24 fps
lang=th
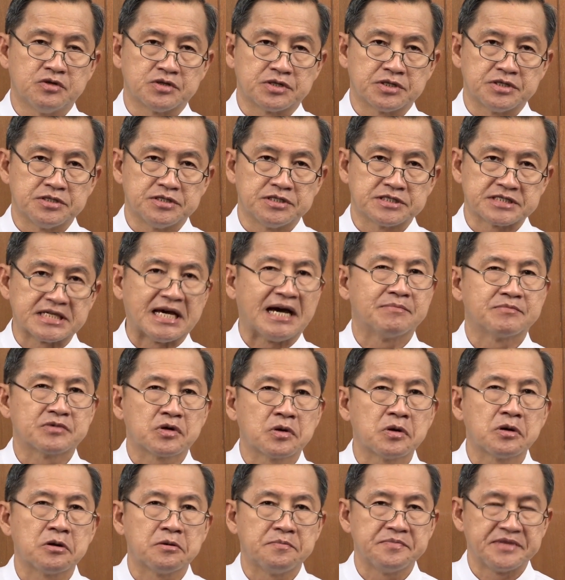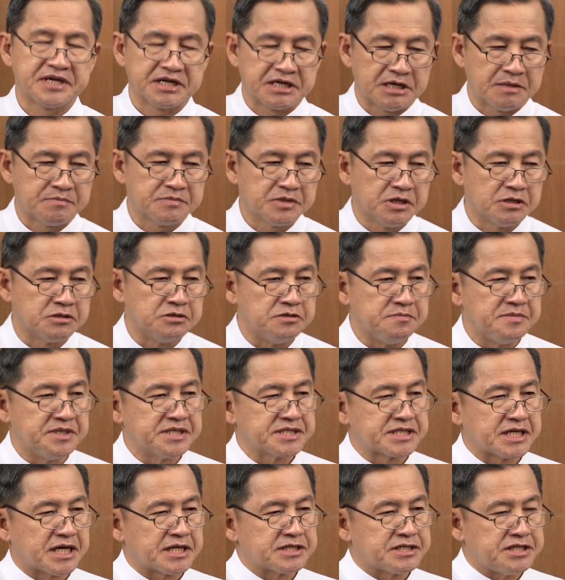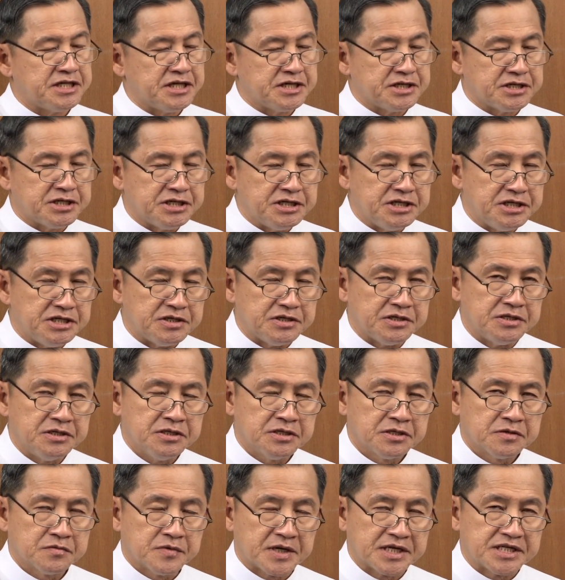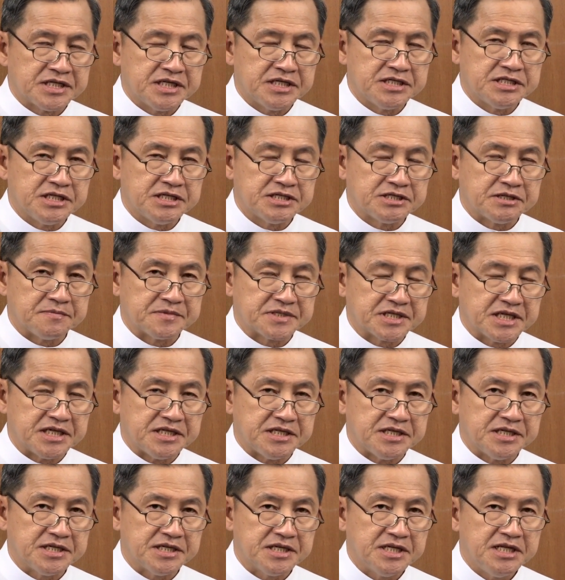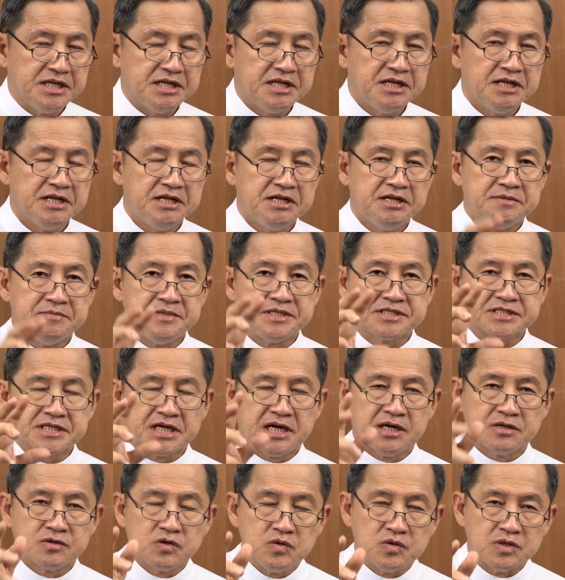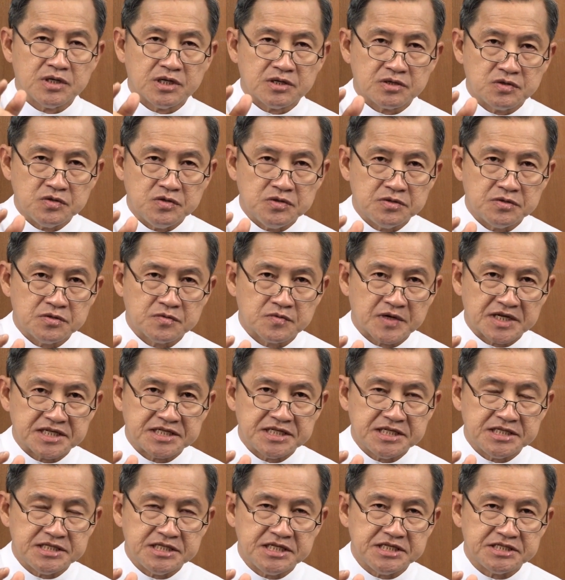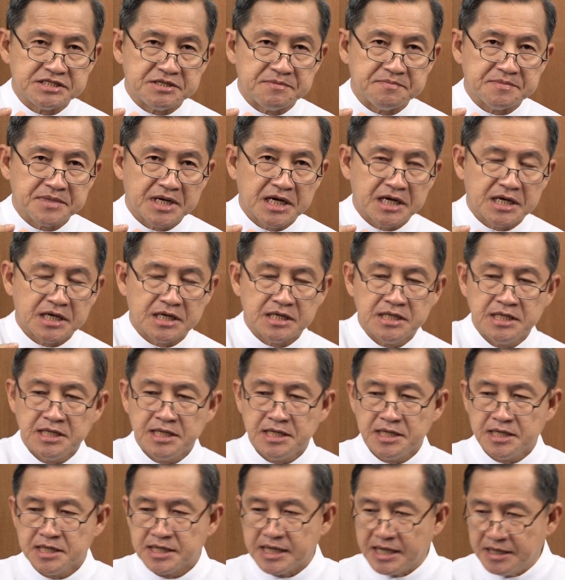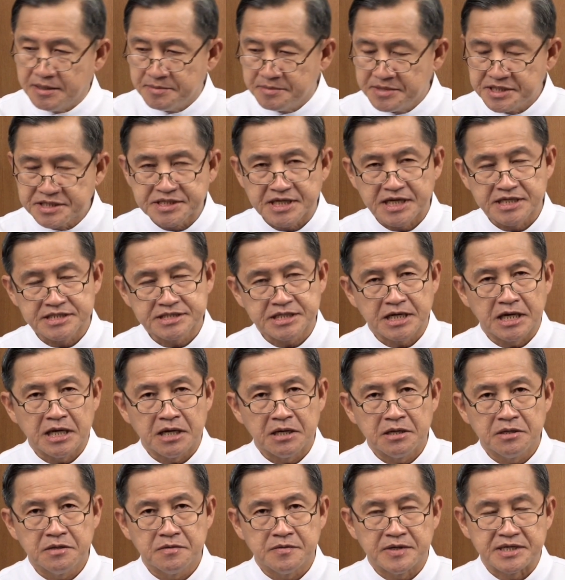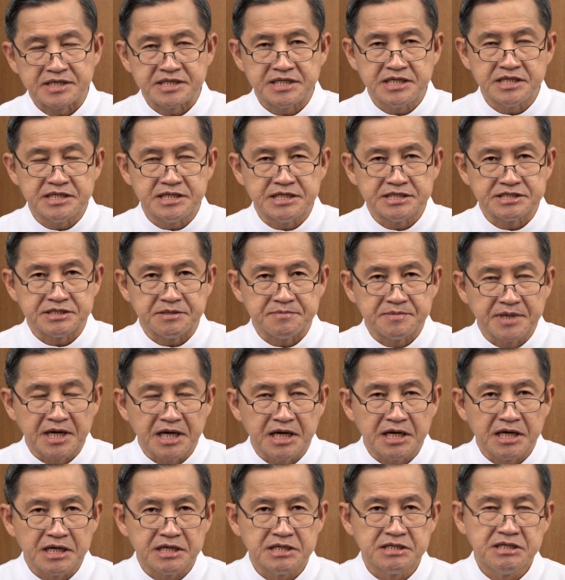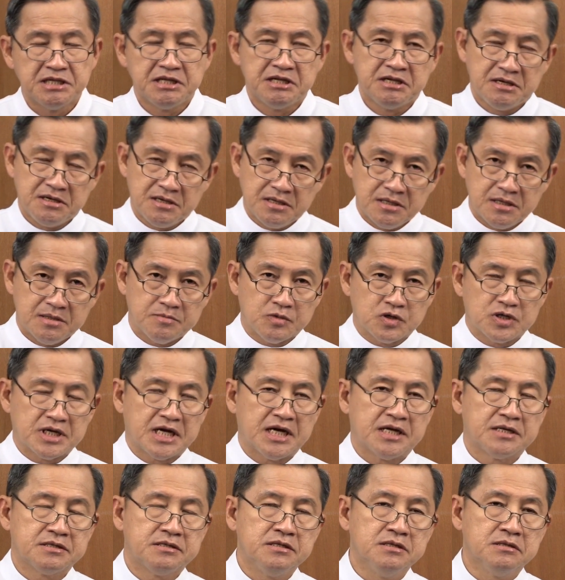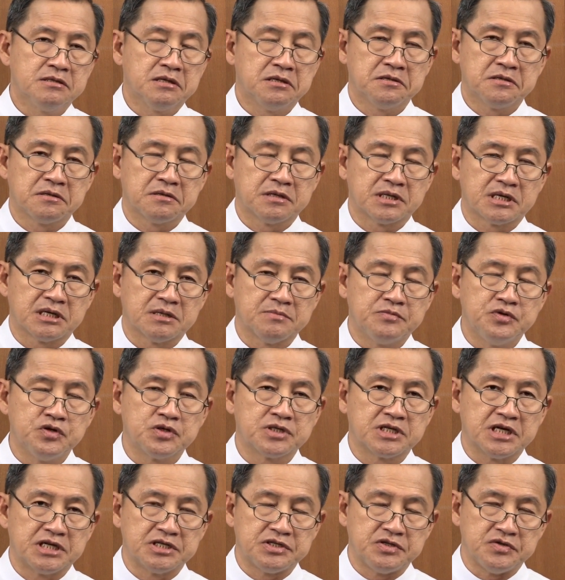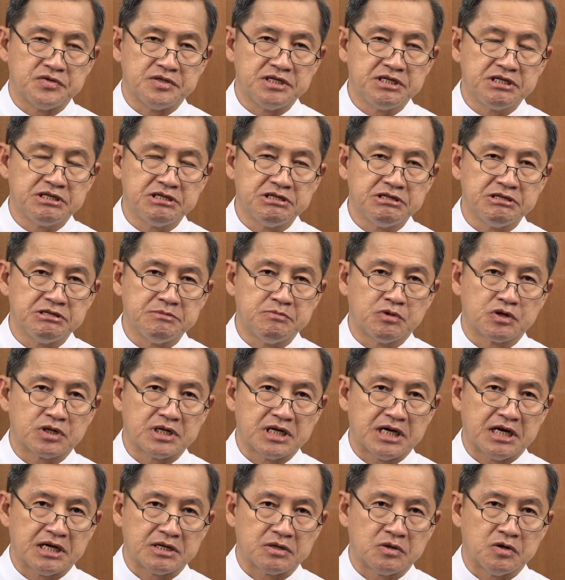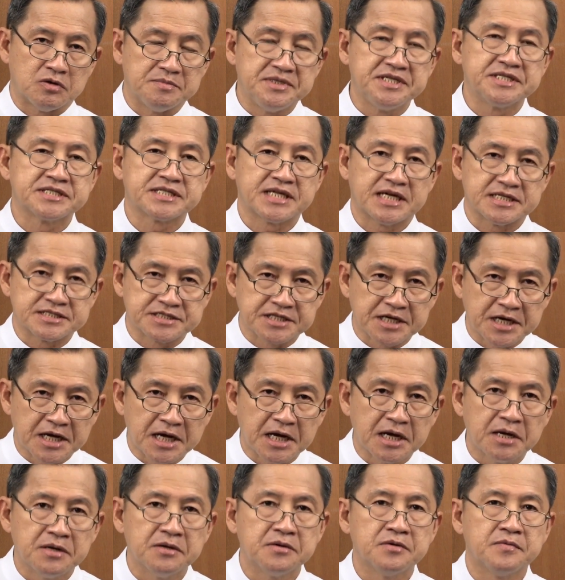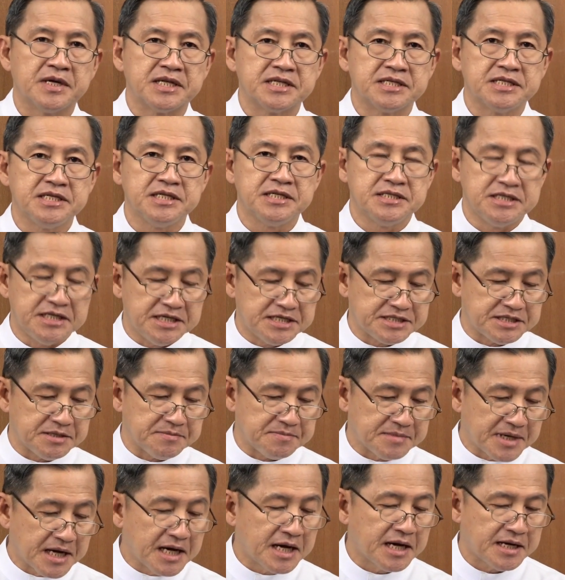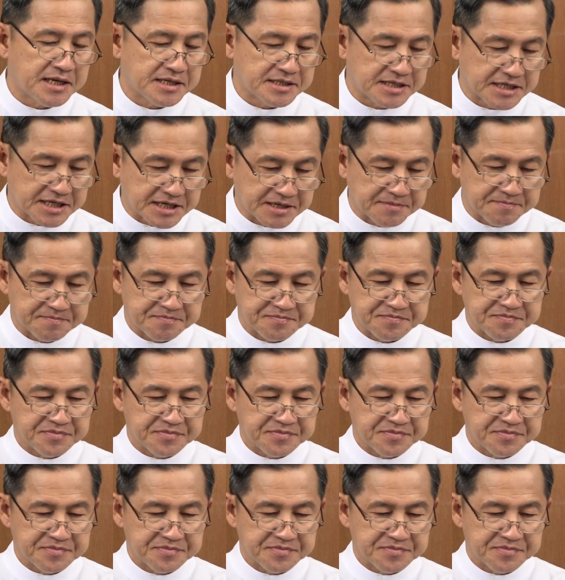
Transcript: หมด 3 รอบนะครับก็คือมิสซาเที่ยงคืนวันที่ 24 มิสซารุ่งอรุณวันที่ 25 และมิสซาเช้าวันที่ 25บทอ่านที่เรากำลังพูดกันอยู่นี้คือบทอ่านของมิสซาเช้าวันที่ 25 นะครับ